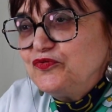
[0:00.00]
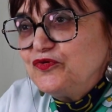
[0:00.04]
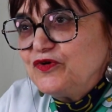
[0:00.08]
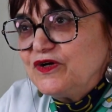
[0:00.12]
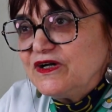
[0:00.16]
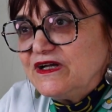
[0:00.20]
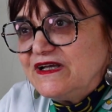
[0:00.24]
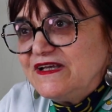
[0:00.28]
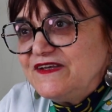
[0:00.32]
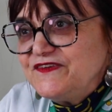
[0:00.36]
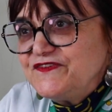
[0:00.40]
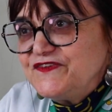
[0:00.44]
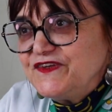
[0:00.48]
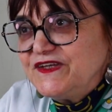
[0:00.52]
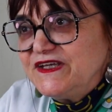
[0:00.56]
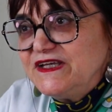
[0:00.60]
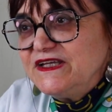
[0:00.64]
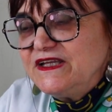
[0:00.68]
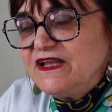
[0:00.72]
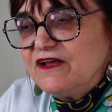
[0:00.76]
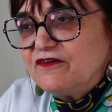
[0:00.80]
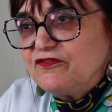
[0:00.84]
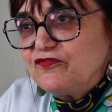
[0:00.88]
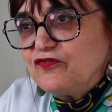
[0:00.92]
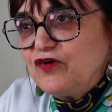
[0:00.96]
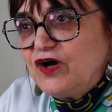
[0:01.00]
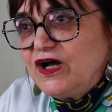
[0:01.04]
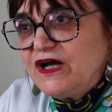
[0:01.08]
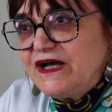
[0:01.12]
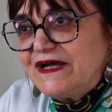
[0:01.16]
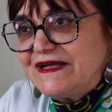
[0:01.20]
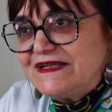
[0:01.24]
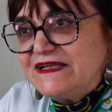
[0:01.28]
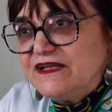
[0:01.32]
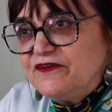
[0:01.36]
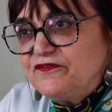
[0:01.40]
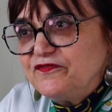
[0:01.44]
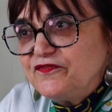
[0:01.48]
pour essayer
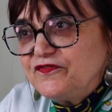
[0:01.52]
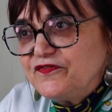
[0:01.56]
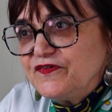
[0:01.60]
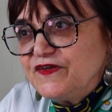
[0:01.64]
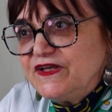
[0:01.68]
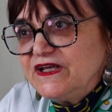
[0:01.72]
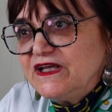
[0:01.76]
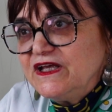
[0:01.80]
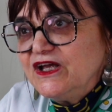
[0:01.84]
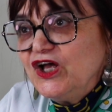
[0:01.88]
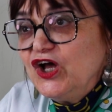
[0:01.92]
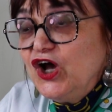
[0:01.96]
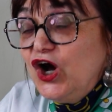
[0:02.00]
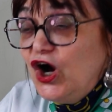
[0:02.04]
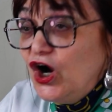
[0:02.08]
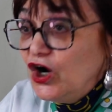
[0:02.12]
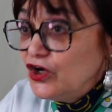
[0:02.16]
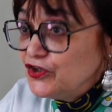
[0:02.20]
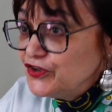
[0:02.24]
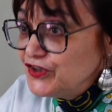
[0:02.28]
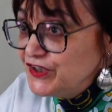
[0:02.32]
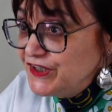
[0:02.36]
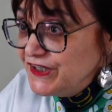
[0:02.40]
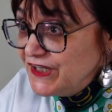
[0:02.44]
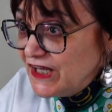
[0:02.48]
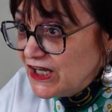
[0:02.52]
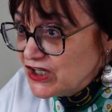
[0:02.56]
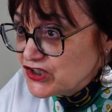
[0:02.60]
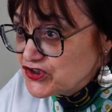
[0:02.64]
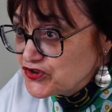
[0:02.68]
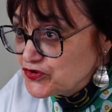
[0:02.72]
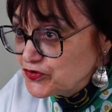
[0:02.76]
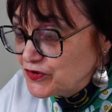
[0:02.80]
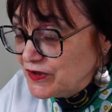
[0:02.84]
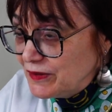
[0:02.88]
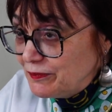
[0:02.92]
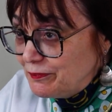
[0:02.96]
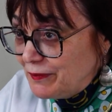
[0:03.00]
d'avoir un effet
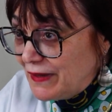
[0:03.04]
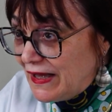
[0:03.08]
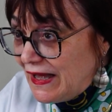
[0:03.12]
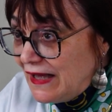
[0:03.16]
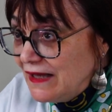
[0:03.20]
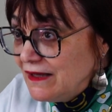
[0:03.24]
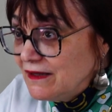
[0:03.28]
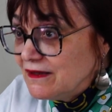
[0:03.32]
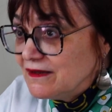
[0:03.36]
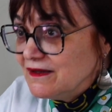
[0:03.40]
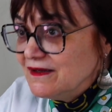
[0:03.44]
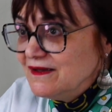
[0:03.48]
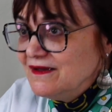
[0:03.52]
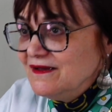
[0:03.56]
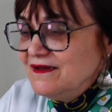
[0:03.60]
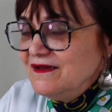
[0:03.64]
anti-âge au départ,